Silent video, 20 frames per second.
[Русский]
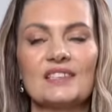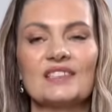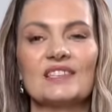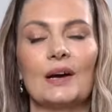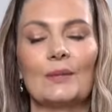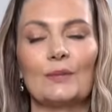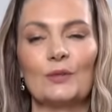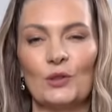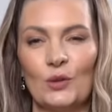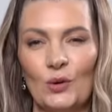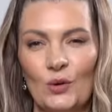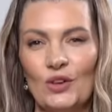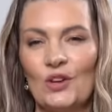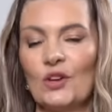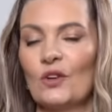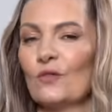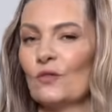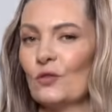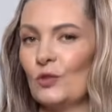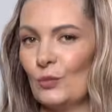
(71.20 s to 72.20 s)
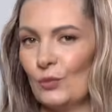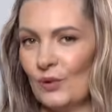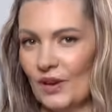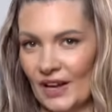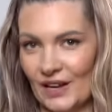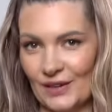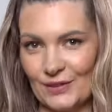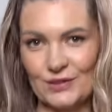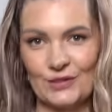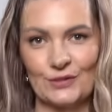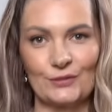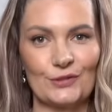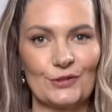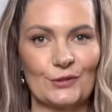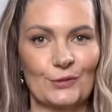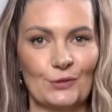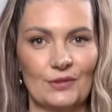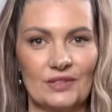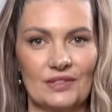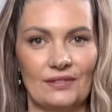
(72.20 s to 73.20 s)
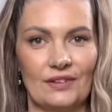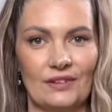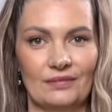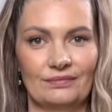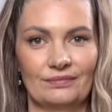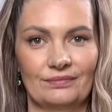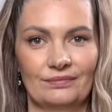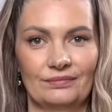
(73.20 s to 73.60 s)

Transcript: Со мной влюбляется в искусство.